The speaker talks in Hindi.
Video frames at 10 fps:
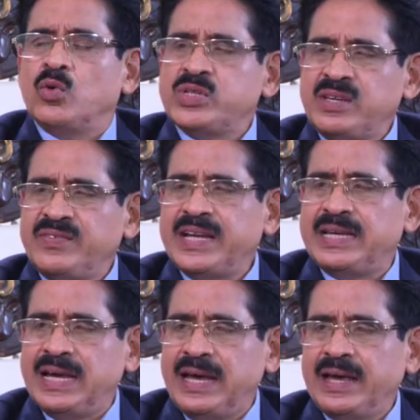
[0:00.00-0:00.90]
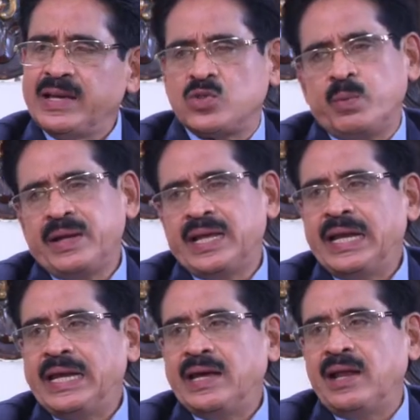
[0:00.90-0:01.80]
उसकी वजह यह है कि सुपर
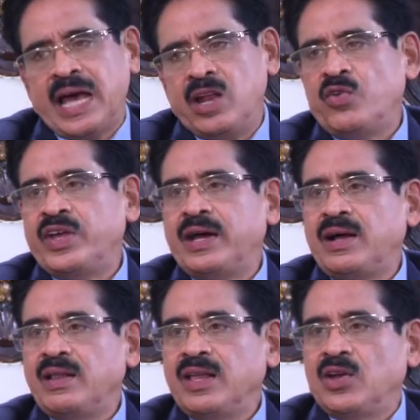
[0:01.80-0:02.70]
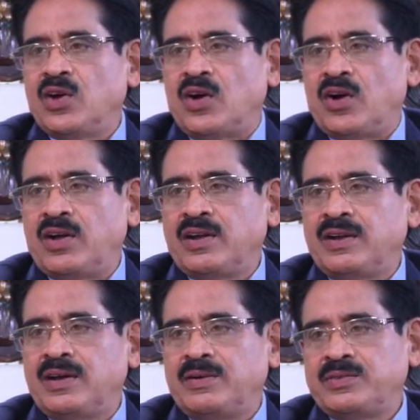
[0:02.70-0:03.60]
क्रिटिकल एलोवेरा और
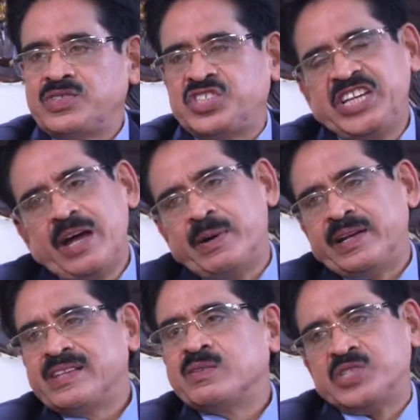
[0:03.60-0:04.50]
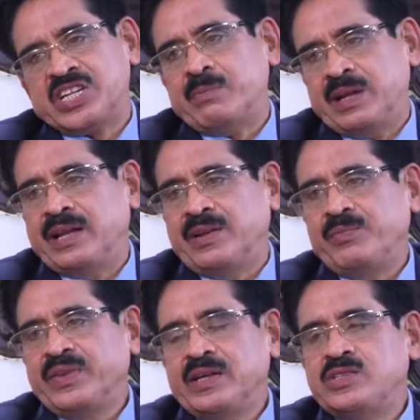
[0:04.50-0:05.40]
शिया बटर इसमें शामिल है
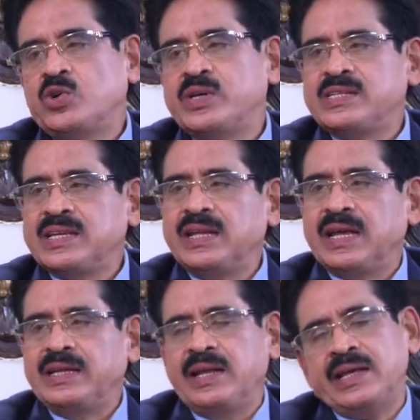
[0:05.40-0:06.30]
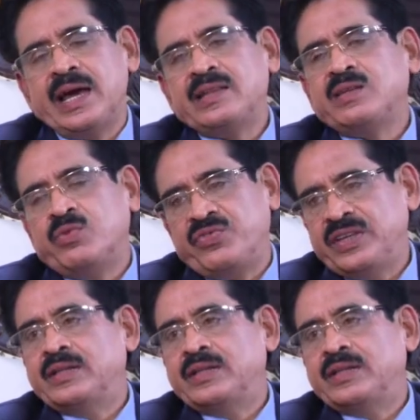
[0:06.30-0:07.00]
जो स्किन के लिए नहायत मुफीद